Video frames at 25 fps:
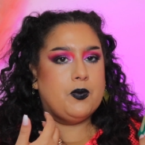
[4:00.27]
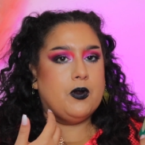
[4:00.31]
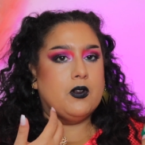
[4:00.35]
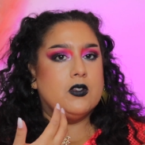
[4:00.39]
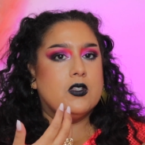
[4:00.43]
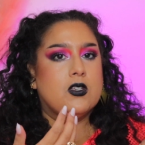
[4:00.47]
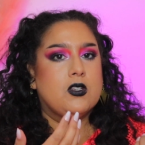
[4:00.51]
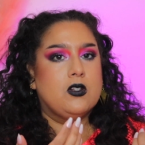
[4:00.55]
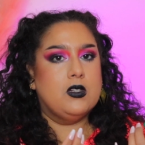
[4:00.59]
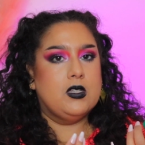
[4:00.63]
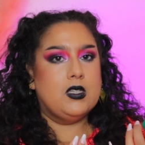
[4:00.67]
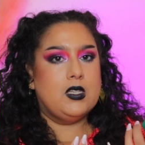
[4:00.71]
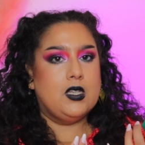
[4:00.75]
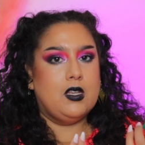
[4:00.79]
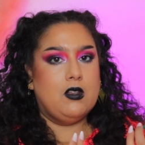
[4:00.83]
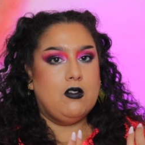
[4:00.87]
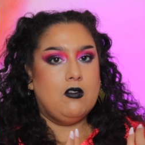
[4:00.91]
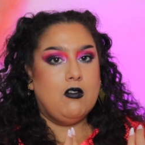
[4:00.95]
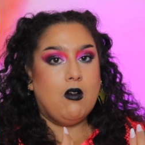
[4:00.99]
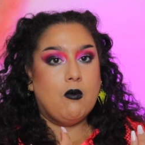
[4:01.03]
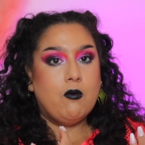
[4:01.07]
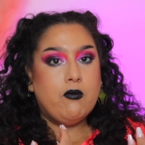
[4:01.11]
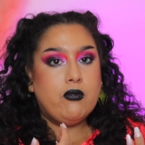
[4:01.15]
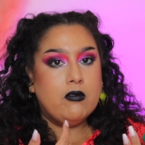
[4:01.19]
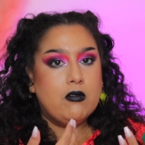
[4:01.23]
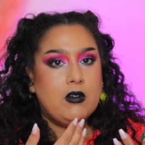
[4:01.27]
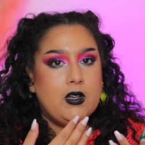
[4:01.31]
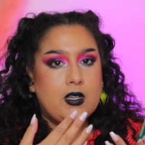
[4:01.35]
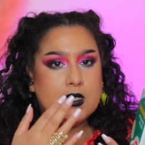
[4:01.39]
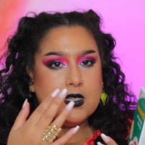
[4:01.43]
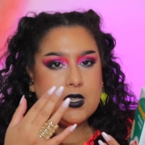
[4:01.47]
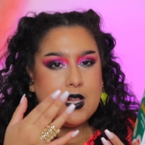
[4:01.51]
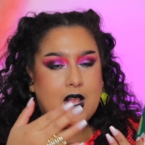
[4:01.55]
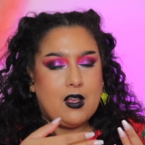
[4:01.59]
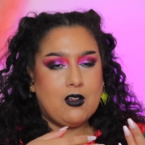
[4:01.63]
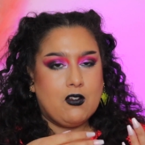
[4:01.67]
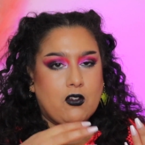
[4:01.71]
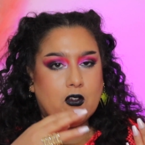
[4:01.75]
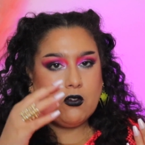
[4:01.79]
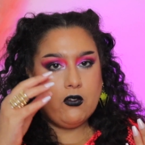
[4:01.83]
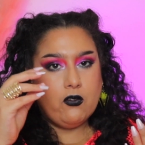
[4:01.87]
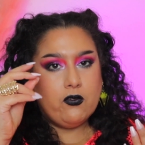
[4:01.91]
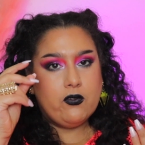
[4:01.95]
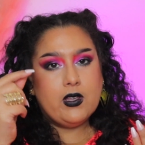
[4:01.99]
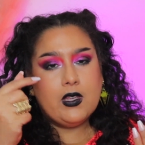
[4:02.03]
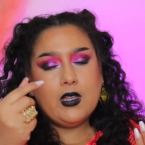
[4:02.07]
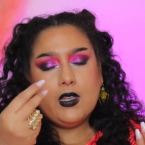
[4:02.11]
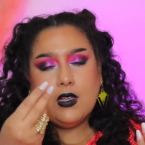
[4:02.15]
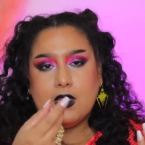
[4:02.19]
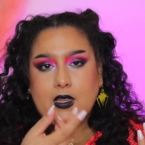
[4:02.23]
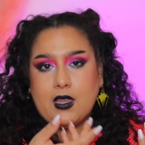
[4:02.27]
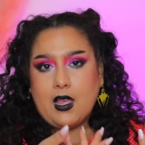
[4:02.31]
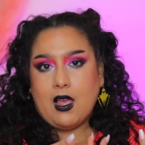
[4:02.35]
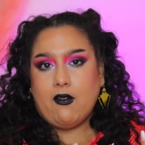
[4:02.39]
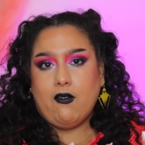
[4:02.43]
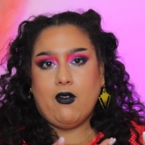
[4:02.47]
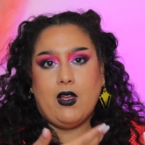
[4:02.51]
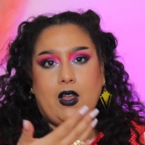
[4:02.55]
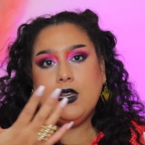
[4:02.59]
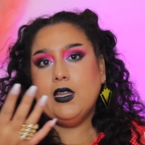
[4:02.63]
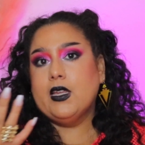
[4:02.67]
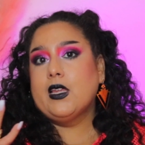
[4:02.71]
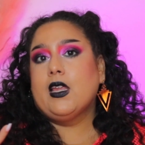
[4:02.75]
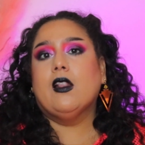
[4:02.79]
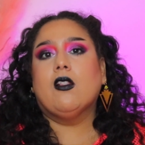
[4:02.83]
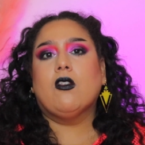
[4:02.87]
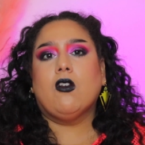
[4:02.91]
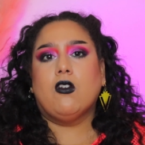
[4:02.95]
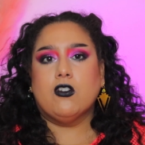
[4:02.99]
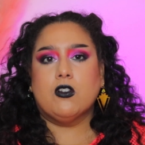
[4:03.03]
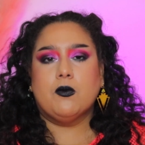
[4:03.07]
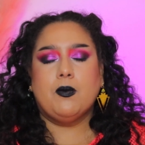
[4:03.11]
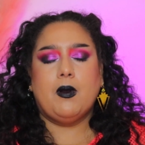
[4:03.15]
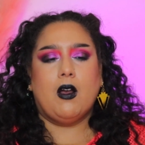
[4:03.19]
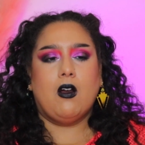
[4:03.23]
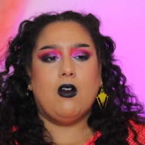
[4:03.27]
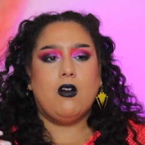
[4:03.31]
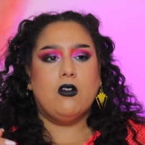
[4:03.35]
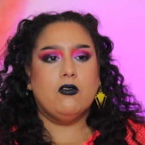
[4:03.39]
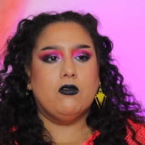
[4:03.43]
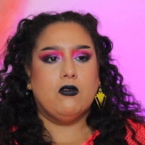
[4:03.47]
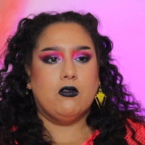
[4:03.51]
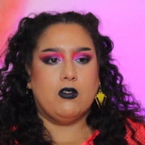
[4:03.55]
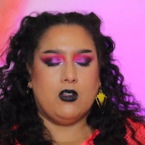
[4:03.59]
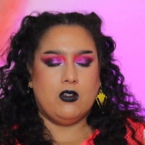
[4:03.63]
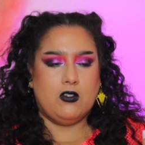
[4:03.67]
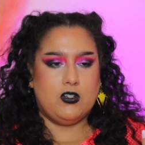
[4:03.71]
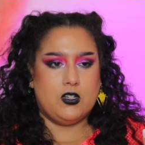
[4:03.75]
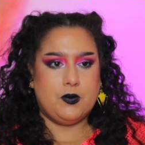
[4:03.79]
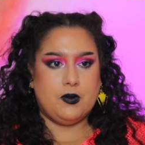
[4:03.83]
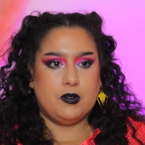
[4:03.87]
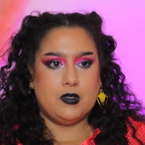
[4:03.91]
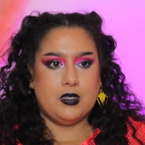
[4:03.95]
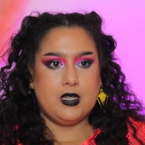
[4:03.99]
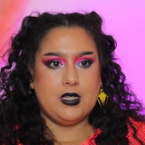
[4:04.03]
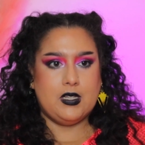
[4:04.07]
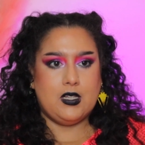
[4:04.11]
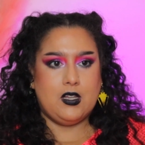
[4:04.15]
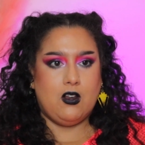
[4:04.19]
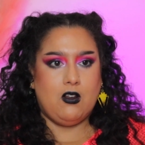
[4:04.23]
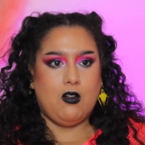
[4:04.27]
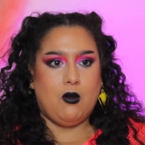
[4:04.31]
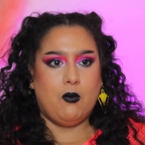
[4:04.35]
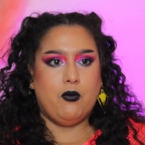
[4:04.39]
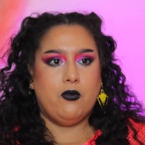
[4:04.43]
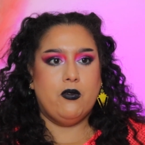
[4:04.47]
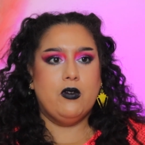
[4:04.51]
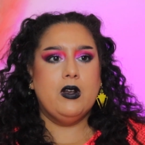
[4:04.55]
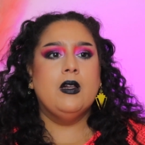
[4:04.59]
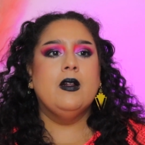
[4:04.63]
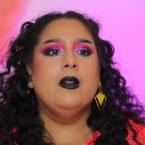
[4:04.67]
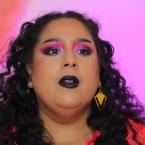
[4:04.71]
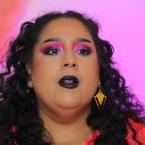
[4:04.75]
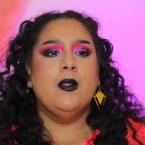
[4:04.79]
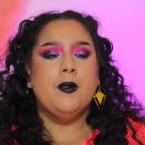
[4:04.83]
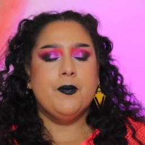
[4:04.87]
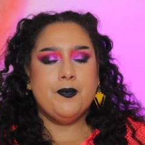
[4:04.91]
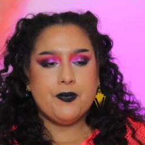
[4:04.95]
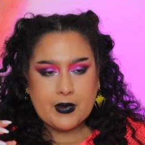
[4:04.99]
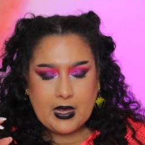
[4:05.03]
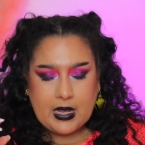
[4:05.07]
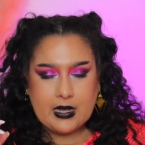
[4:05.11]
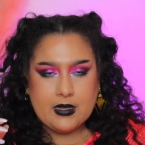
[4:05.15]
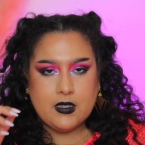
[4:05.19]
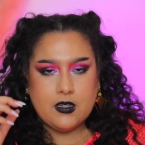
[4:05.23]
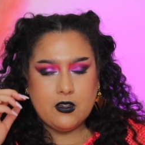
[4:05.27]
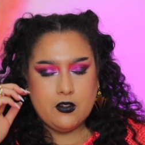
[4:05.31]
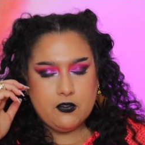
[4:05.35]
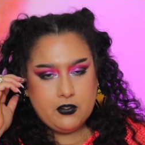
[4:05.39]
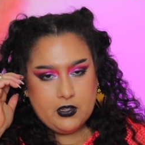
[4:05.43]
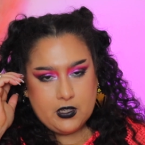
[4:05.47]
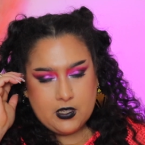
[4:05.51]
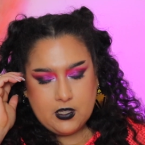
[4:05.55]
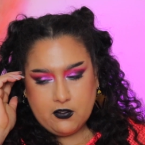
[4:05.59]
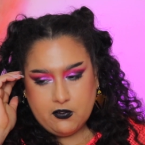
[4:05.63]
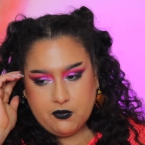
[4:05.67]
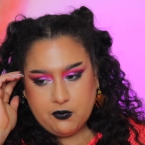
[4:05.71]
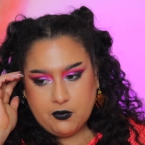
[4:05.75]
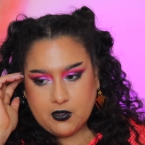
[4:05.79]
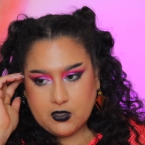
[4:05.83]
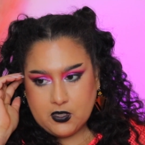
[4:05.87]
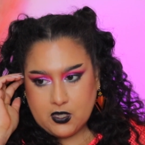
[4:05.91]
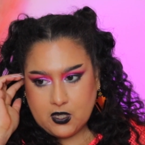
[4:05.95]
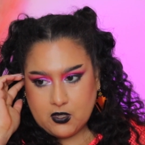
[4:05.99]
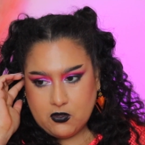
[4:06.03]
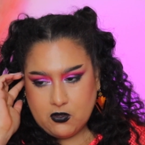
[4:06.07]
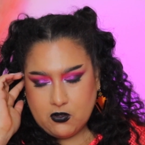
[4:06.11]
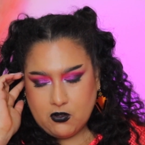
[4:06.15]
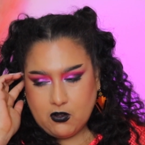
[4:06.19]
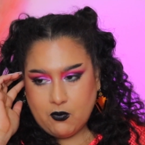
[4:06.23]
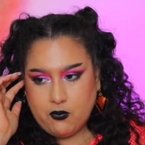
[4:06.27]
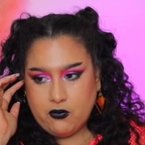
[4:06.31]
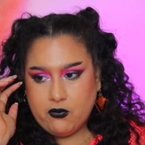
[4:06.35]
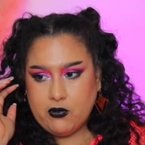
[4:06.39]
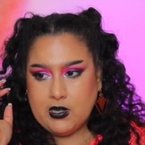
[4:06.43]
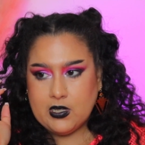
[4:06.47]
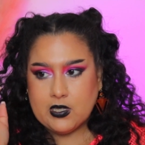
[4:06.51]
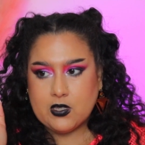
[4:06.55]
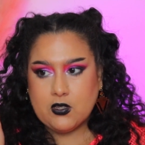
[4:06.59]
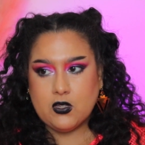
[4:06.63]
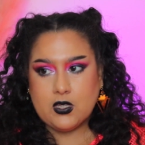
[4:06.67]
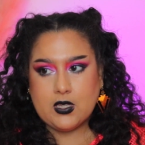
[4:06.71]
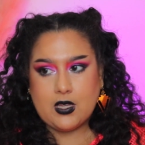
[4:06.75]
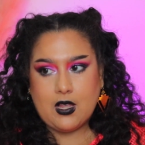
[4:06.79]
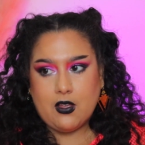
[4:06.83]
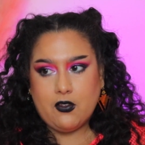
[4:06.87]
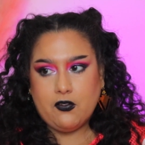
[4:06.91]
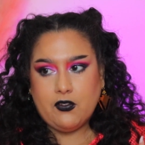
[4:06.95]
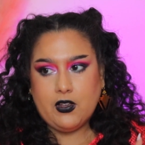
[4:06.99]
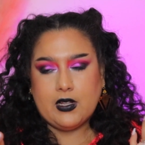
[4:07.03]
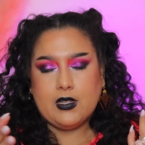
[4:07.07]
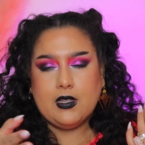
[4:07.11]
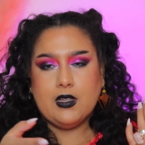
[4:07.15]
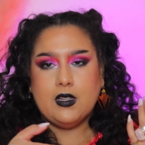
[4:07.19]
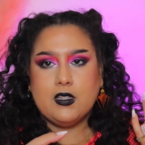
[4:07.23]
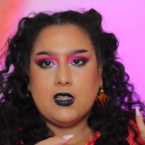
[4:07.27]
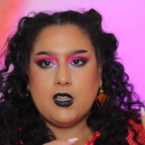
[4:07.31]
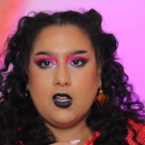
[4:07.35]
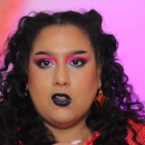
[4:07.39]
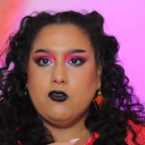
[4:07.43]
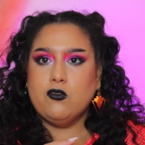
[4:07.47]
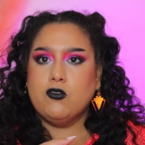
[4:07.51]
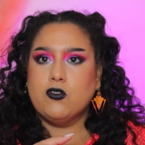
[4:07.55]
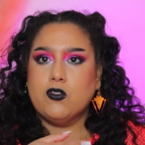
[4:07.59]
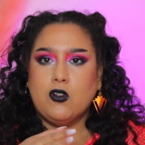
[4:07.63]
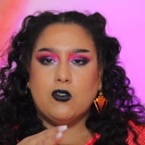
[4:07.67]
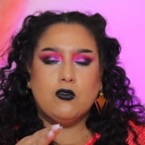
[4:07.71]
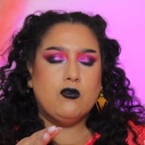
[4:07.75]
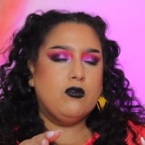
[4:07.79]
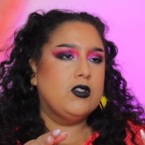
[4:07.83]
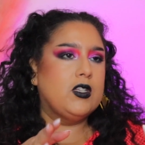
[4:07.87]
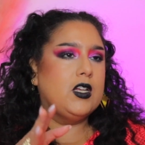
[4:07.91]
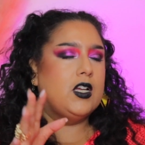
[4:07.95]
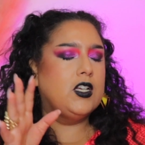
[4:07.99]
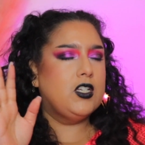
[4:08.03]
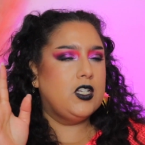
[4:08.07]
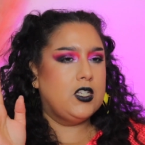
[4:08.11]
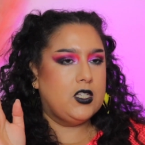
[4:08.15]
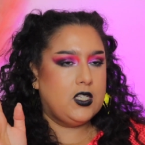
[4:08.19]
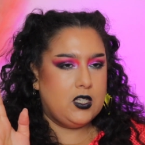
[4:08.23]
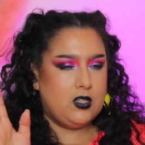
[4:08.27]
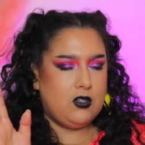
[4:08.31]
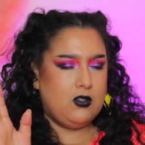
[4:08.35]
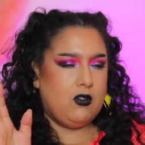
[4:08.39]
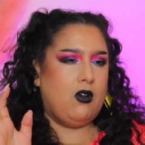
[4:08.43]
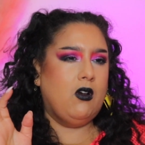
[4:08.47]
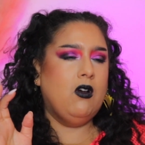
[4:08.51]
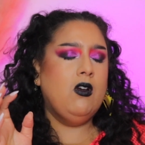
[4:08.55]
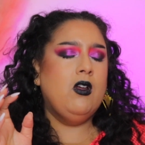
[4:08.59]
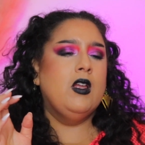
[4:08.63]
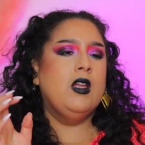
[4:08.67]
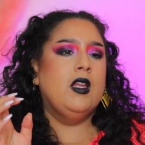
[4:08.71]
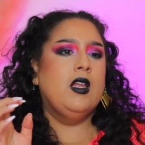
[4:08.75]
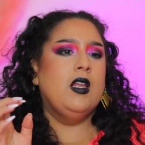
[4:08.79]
pense que c'est une ampoule et que ça a crevé et qu'il y avait un liquide transparent donc euh, je pensais que c'était une ampoule. Elle dit effectivement c'est une ampoule, est-ce que c'est infecté Est-ce qu'il y a du sang tout ça J'ai dit non.